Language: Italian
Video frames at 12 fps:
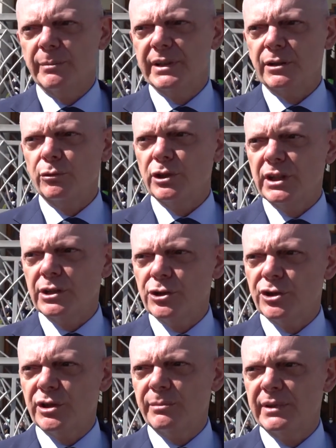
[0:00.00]
per
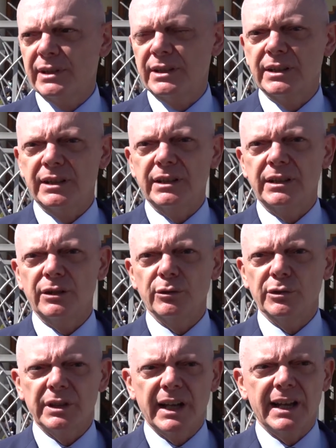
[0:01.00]
riunirci, per eh,
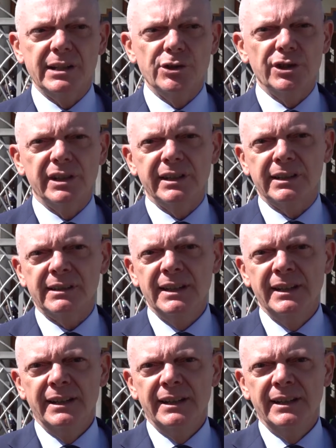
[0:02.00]
incontrarci e